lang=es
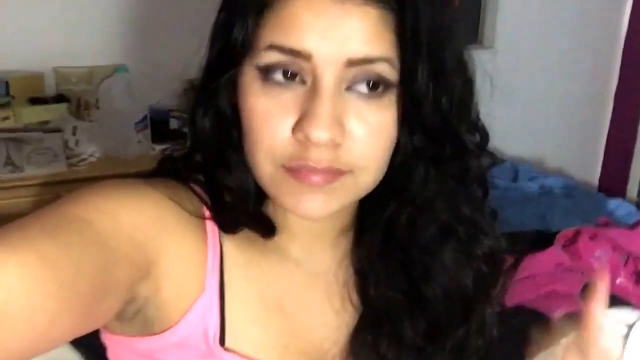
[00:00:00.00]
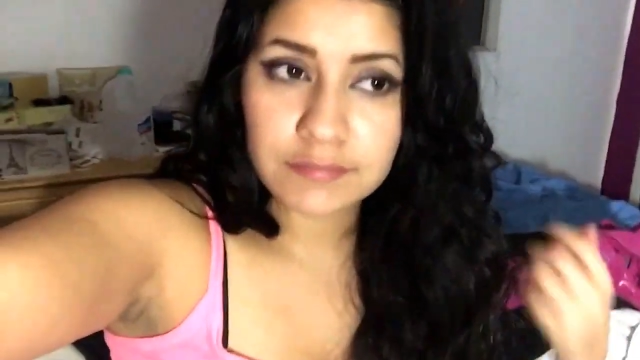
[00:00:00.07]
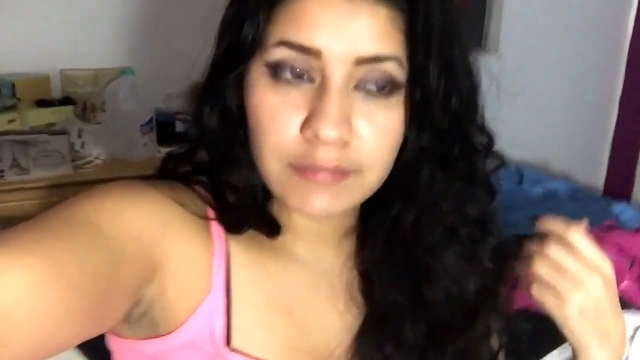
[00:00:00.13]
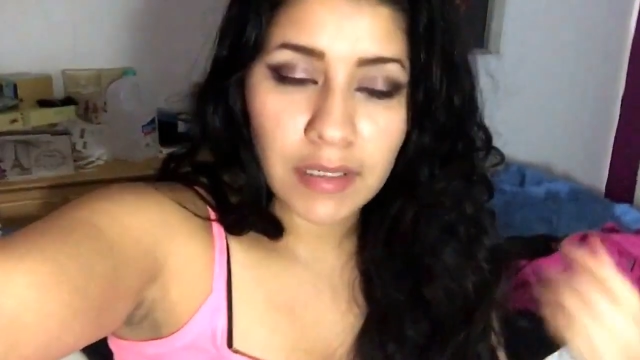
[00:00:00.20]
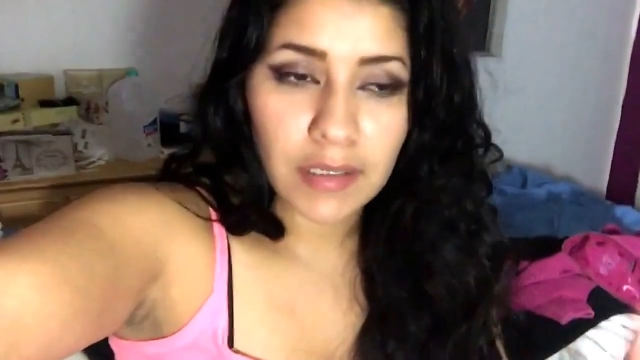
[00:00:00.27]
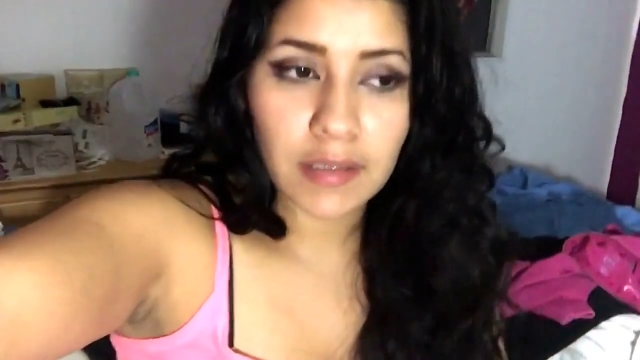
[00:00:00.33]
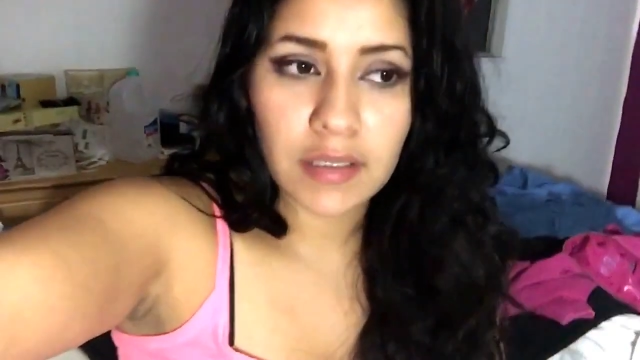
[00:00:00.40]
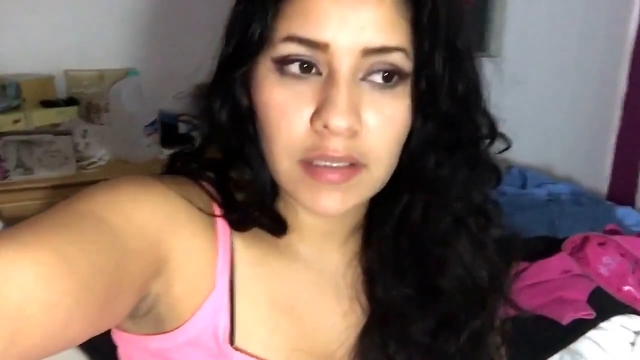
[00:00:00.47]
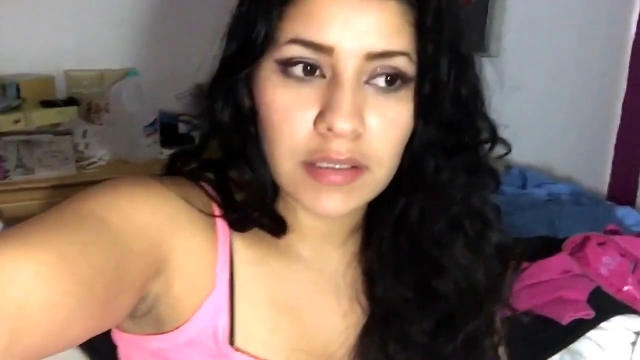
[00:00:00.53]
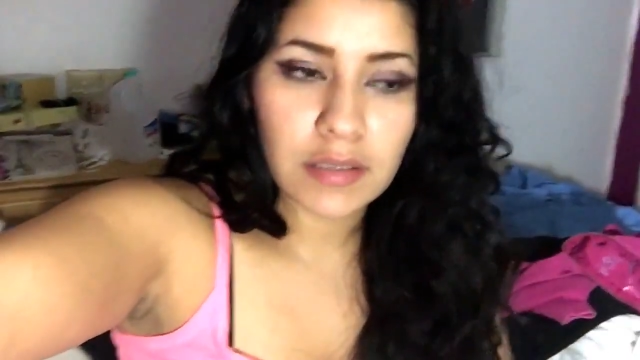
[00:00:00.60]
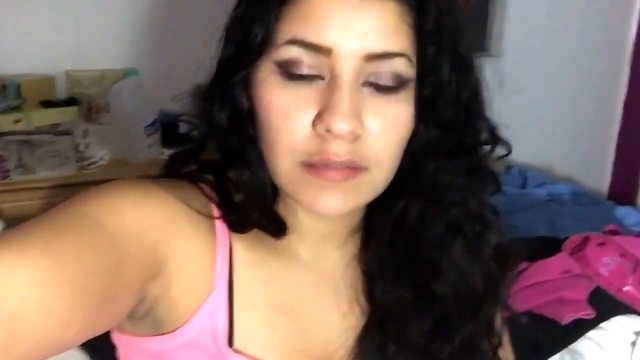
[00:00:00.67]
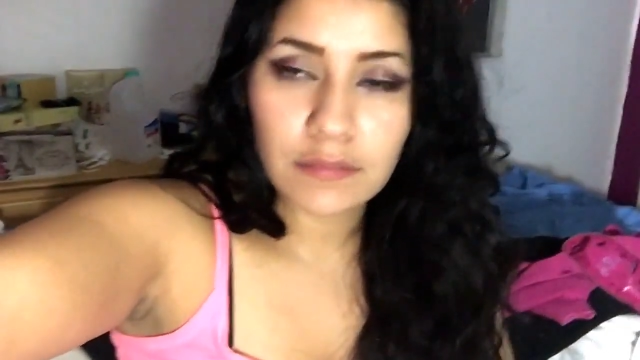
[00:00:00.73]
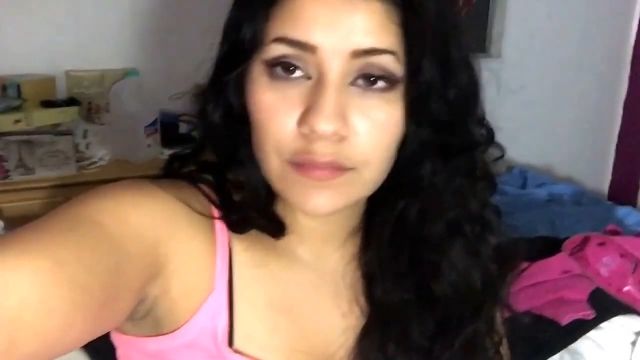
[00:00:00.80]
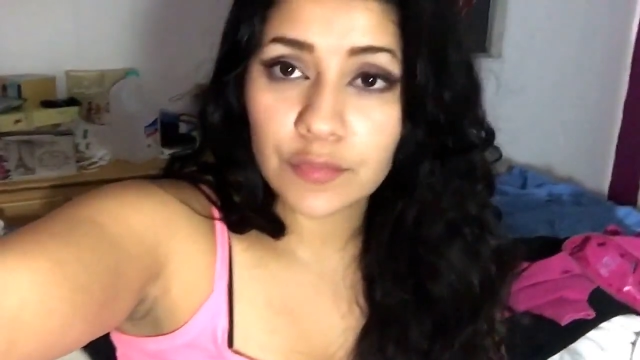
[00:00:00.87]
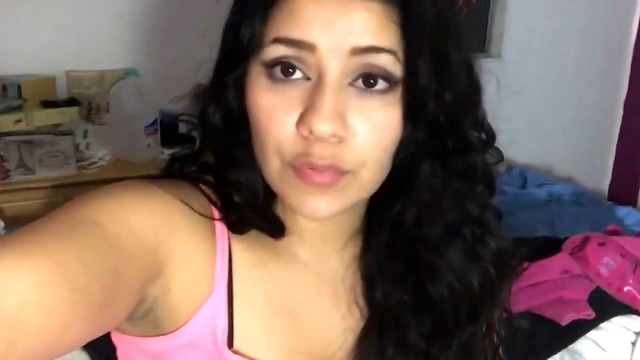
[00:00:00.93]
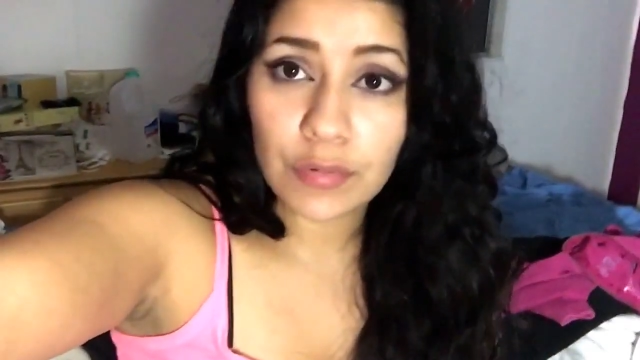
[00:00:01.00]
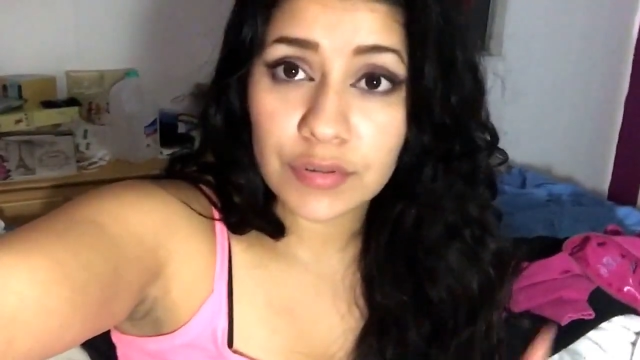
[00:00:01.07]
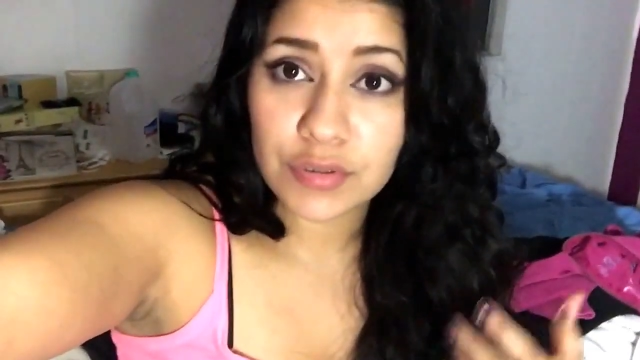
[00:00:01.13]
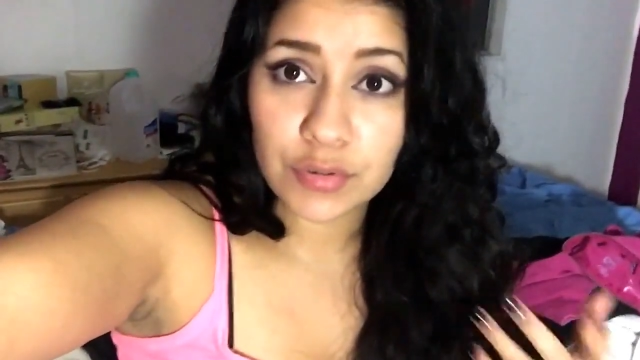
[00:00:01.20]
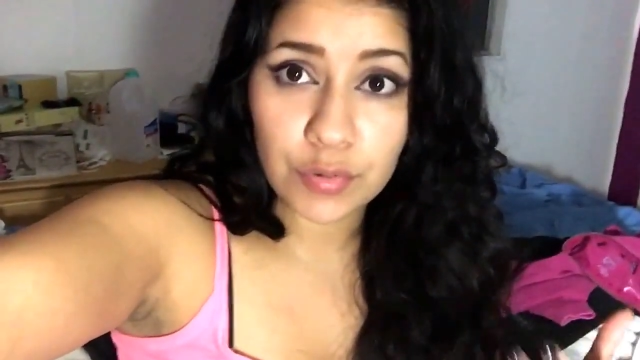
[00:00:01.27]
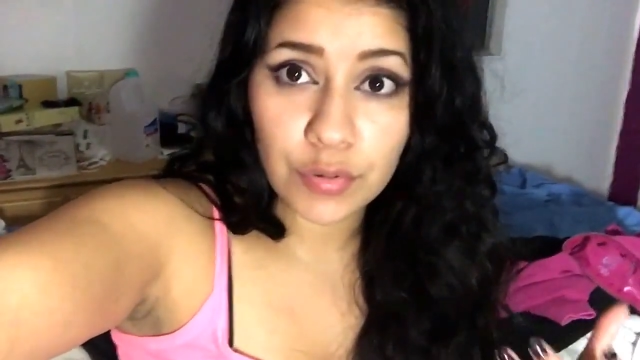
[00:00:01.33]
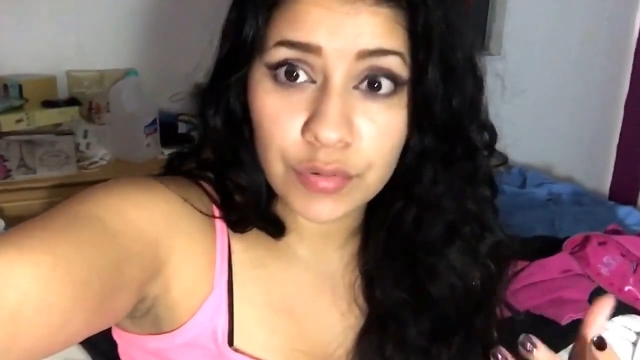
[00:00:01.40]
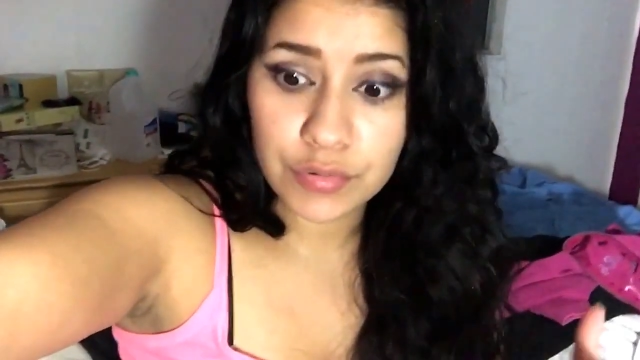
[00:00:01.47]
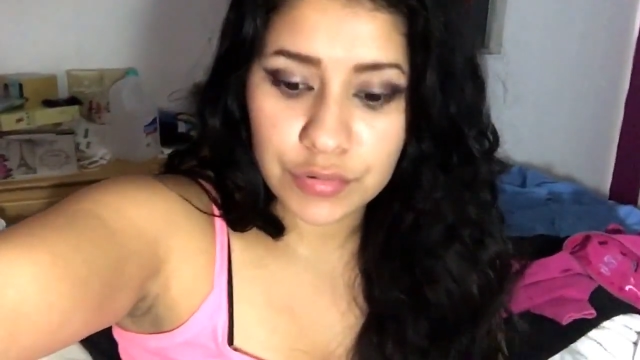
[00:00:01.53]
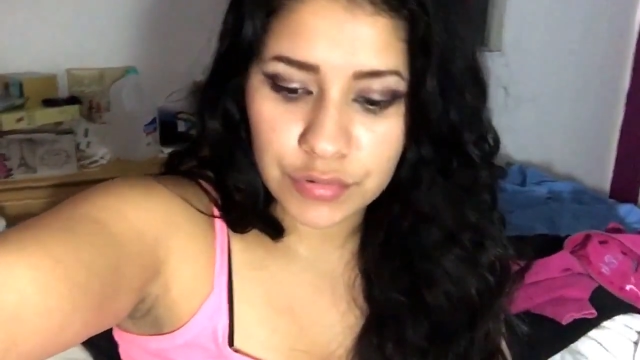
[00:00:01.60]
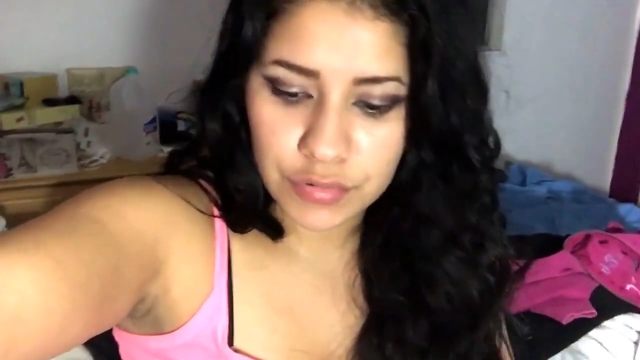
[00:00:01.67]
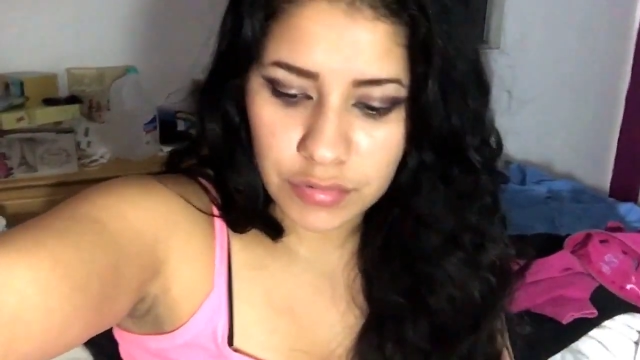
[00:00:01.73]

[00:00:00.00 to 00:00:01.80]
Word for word: blanqui, huevos duros